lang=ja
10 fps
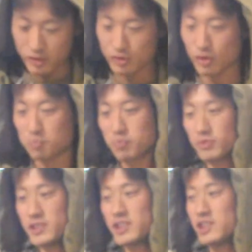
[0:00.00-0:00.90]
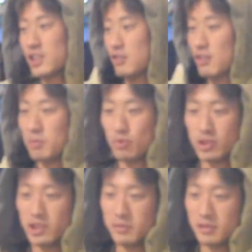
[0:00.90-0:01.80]
流トップフィジーカーとか
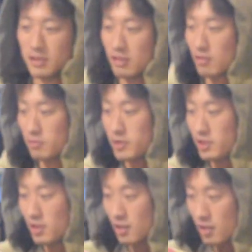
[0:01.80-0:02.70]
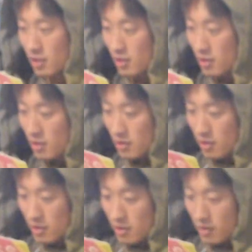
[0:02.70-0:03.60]
ボディービルダーとかみんな
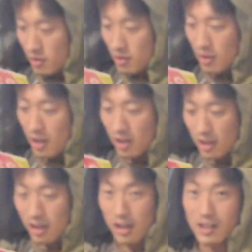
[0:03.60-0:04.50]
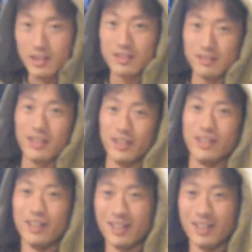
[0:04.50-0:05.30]
なんか飼ってるね